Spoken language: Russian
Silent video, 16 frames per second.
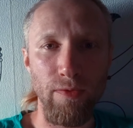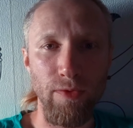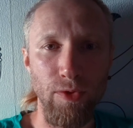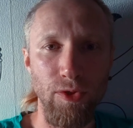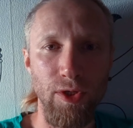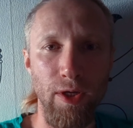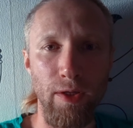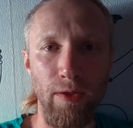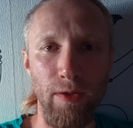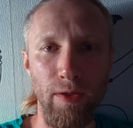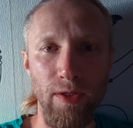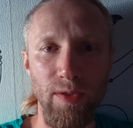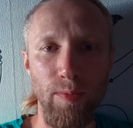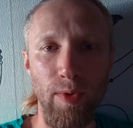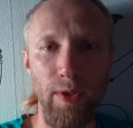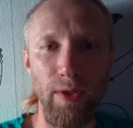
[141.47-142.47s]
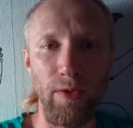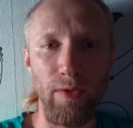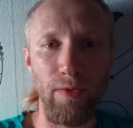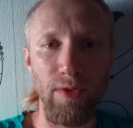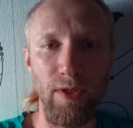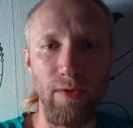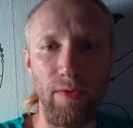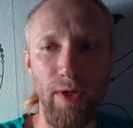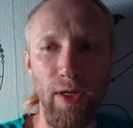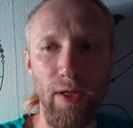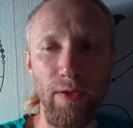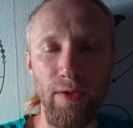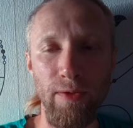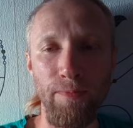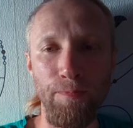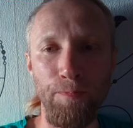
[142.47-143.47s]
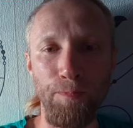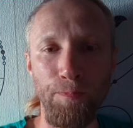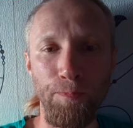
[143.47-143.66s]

все тщательно рассматривал все варианты.